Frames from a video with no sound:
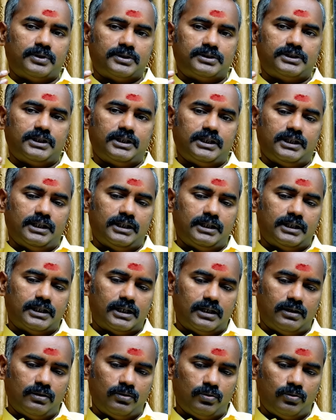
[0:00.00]
பிரச்சனைகள்
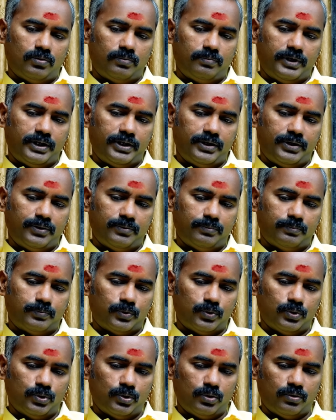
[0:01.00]
நாளொரு மேனியும்
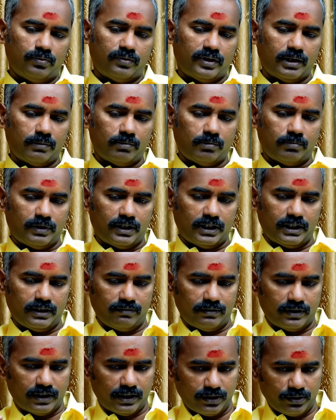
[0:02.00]
பொழுதொரு வண்ணமுமாக
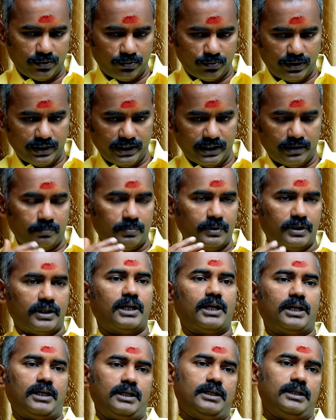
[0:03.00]
வளர்ந்து கொண்டே
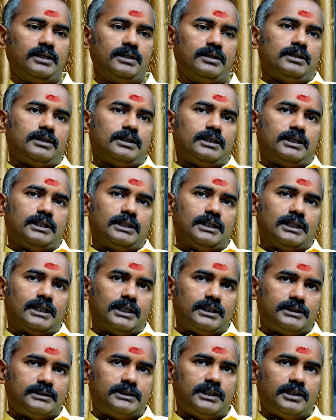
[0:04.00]
இருப்பதனால இந்த
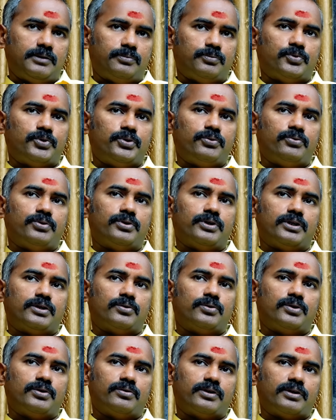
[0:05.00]
ஆட்சியை முடிவுக்கு
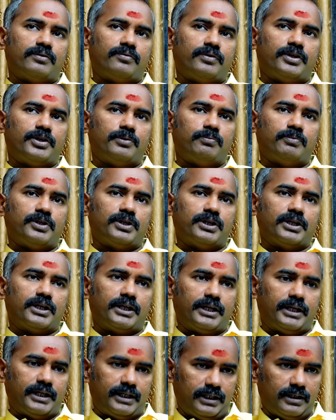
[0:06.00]
கொண்டு வர வேண்டும் என்கிற
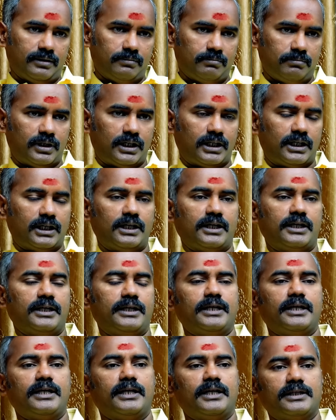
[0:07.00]
எண்ணம்
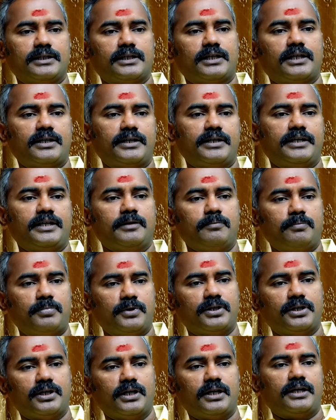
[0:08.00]
மக்களிடையே இளைஞர்களிடையே
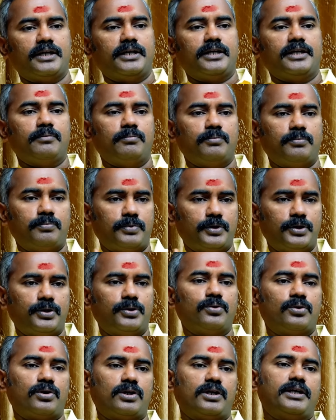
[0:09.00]
பெண்களிடையே
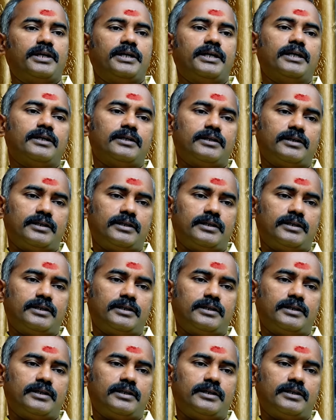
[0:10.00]
பெரியோர்களிடையே